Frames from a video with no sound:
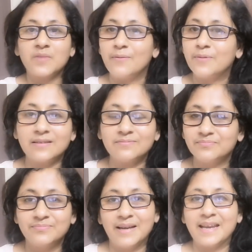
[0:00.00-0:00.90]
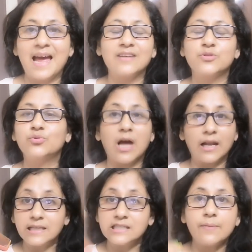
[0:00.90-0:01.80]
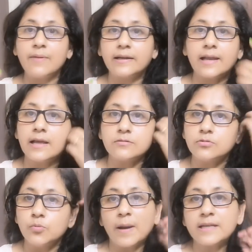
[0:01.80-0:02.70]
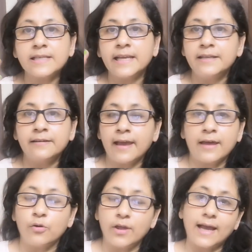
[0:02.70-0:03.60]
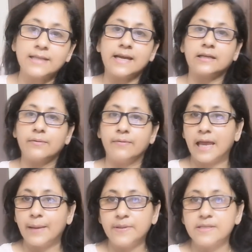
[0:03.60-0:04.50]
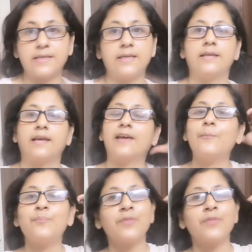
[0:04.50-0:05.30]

আমার মানে আর শুধু আজকে আমার একটা সুপার স্কিন কেয়ার হয়ে গেছে একটা হেভি স্কিন কেয়ার